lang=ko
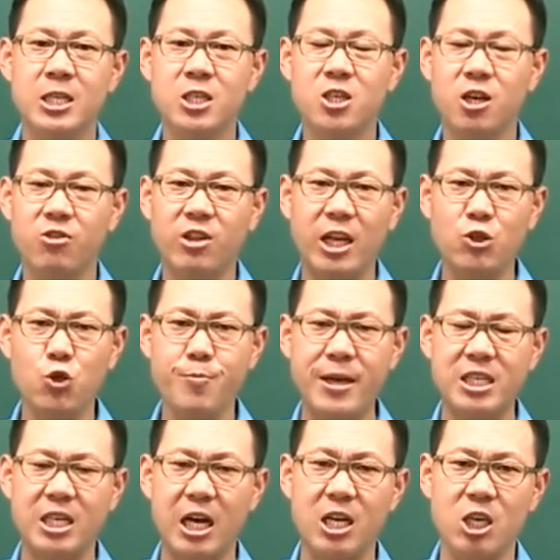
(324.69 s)
첫
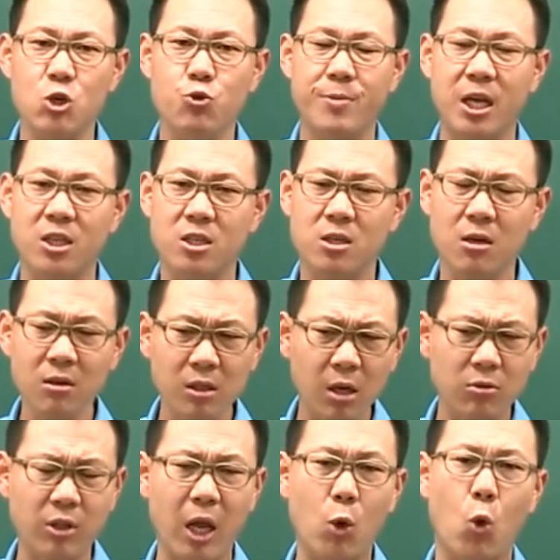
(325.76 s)
단추만 잘 끼우면
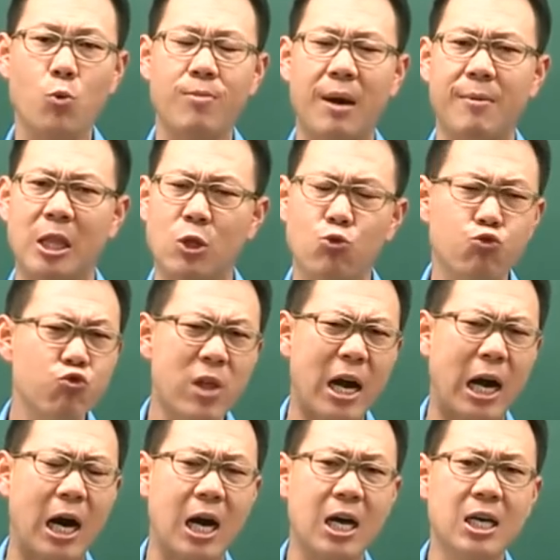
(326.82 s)
정석대로 공부하면
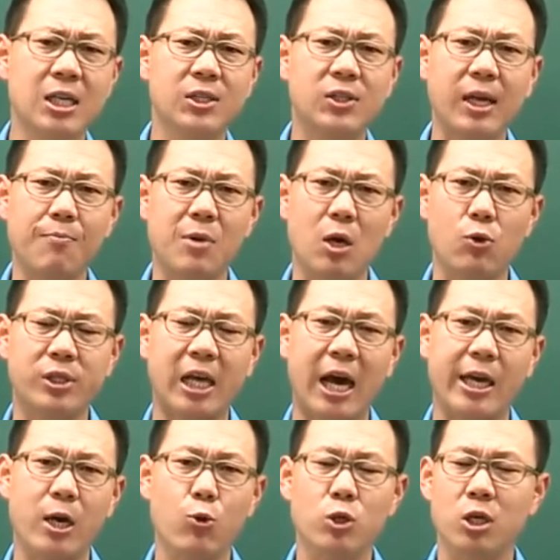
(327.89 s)
누구나가 3개월,
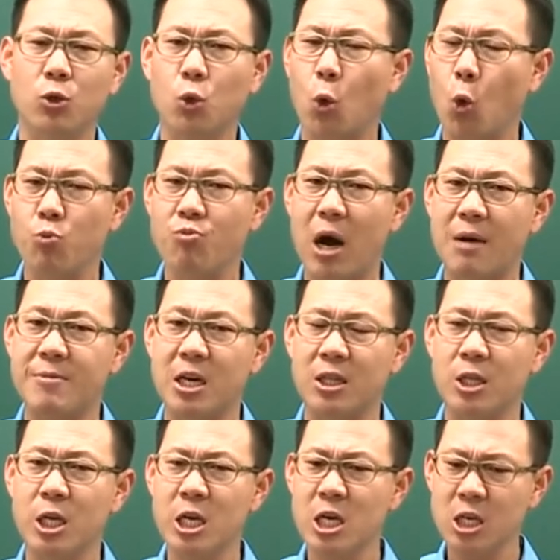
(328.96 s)
4개월 정도
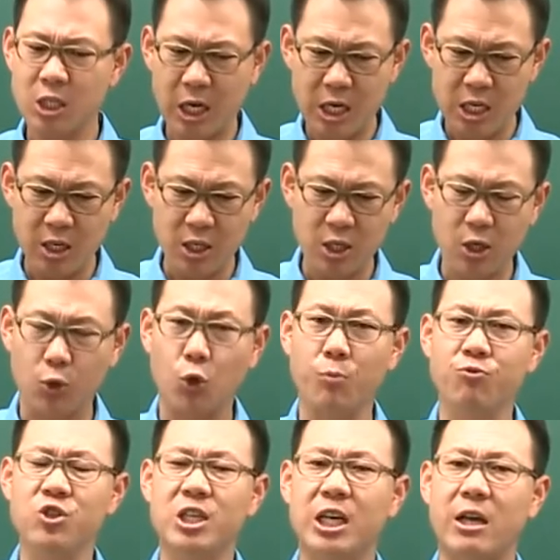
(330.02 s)
공부하면 자, 이런 정도
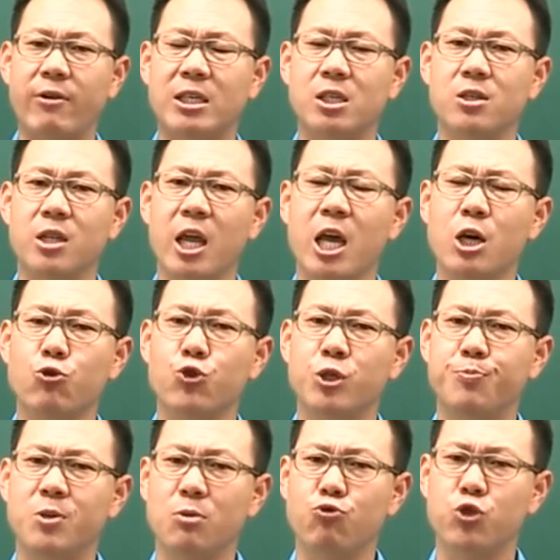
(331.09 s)
문제가 나왔을 때
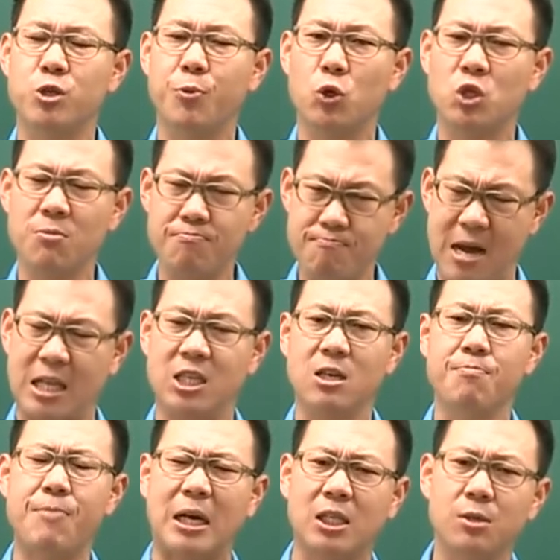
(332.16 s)
90점, 95점
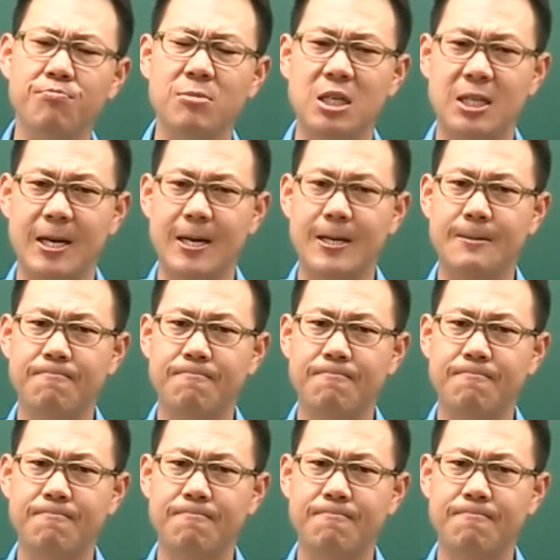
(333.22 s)
만점 받습니다.